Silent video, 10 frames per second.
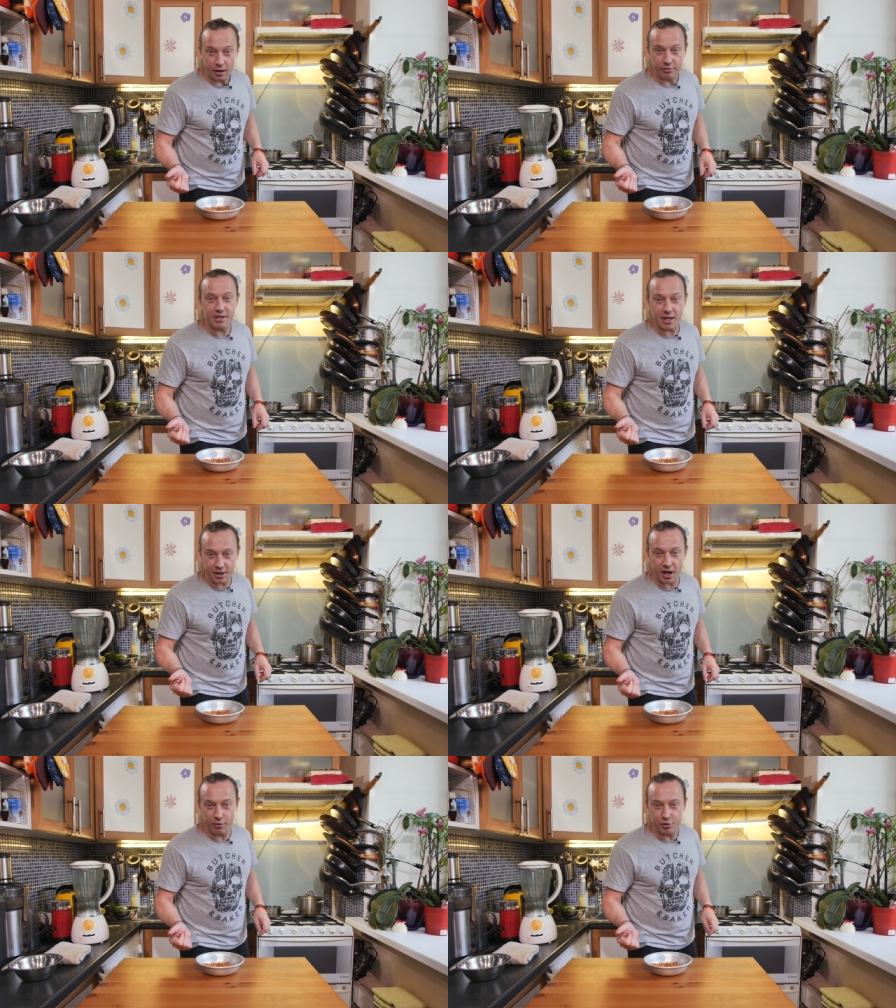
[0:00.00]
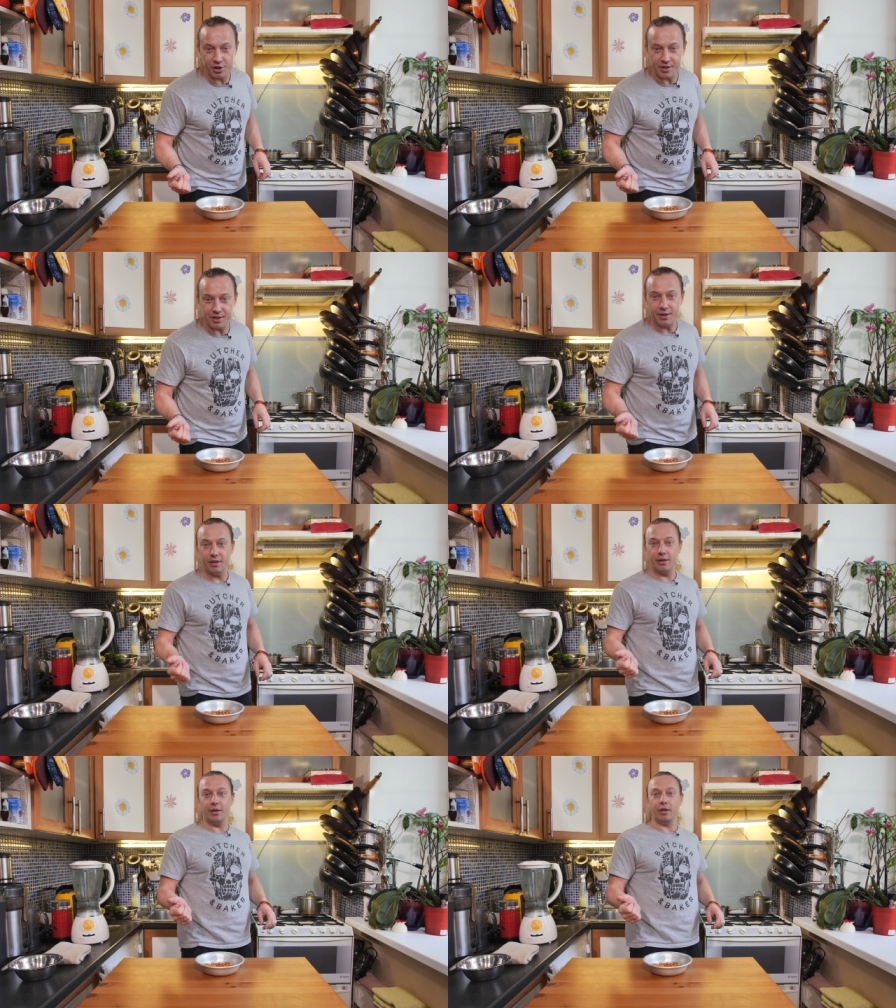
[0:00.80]
Вы знаете, как его чистить?
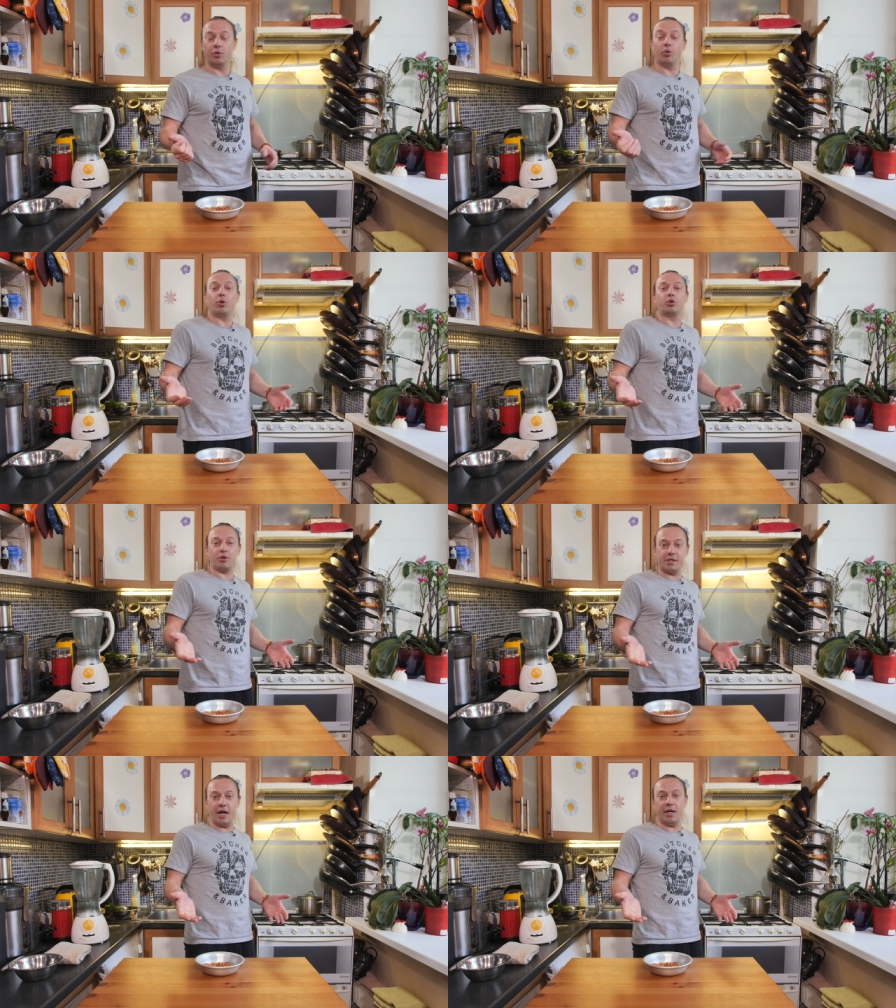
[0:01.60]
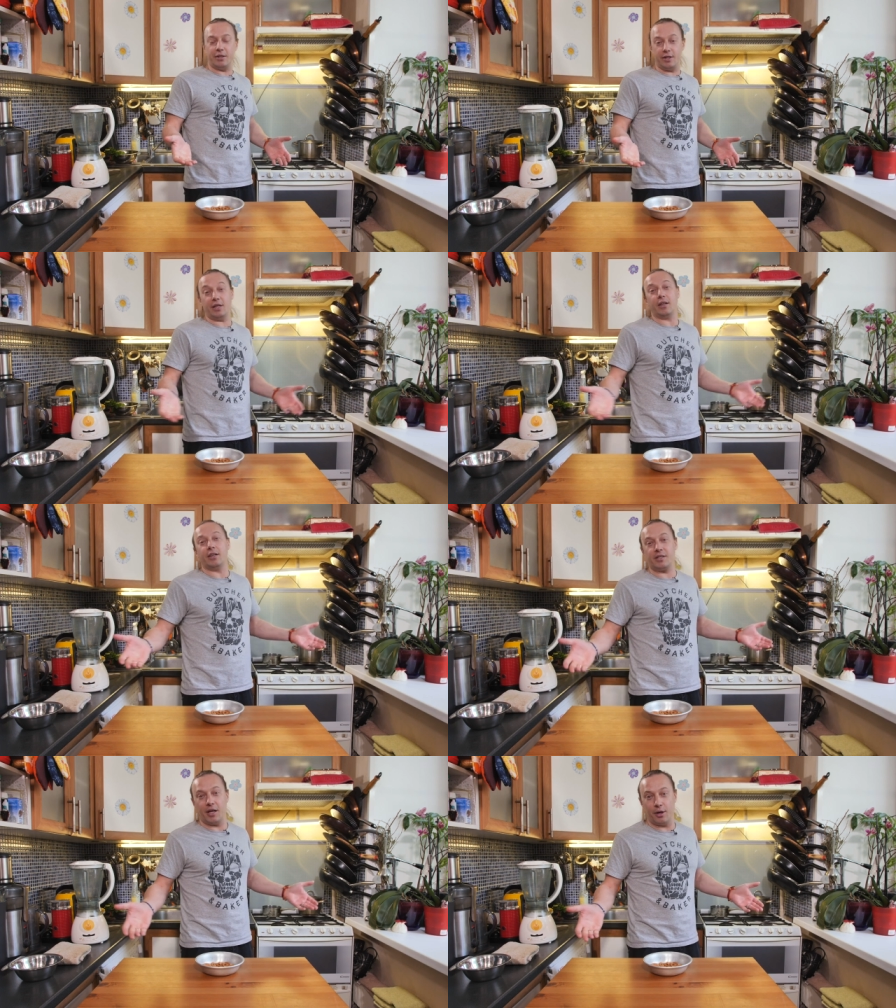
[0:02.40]
Ну, кто знает, те
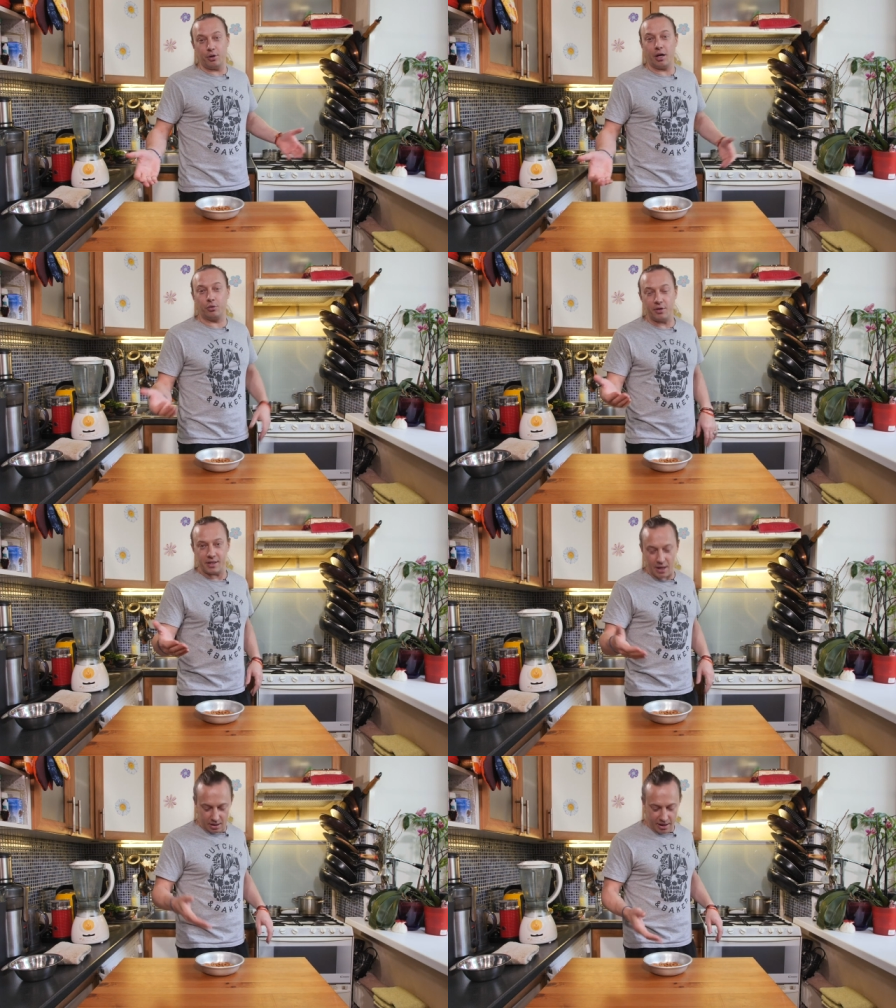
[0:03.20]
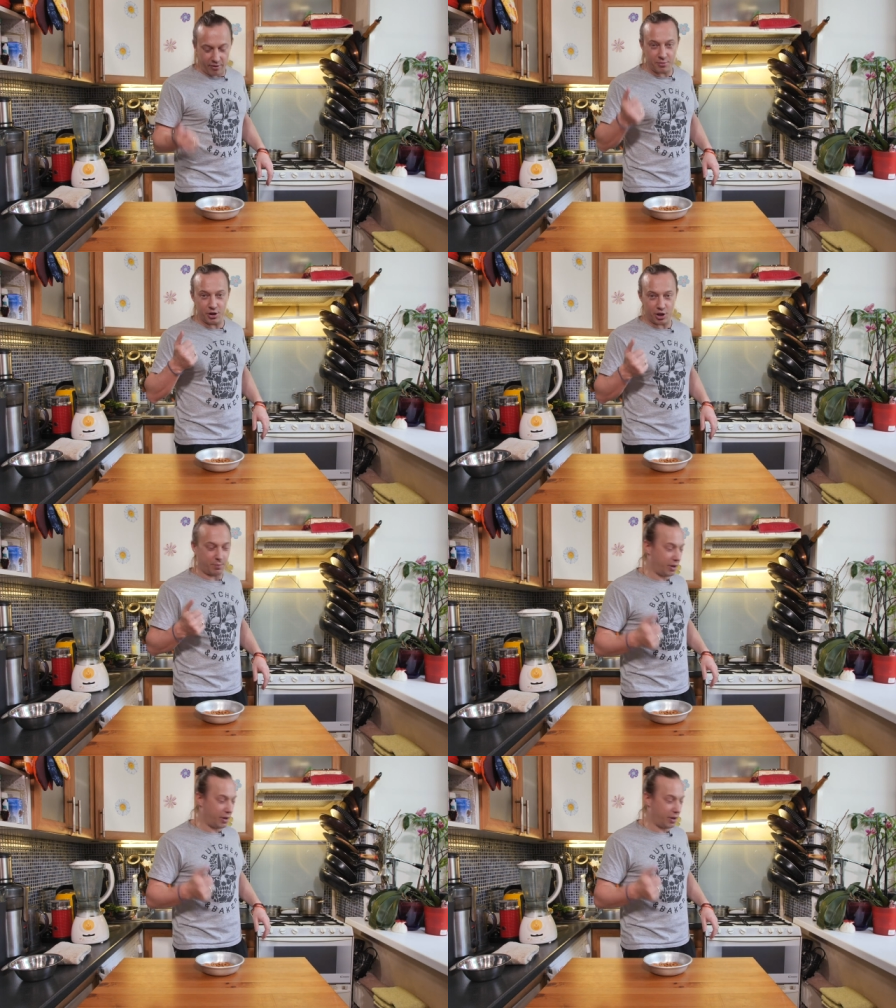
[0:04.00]
знают, а кто не знает, я вам сейчас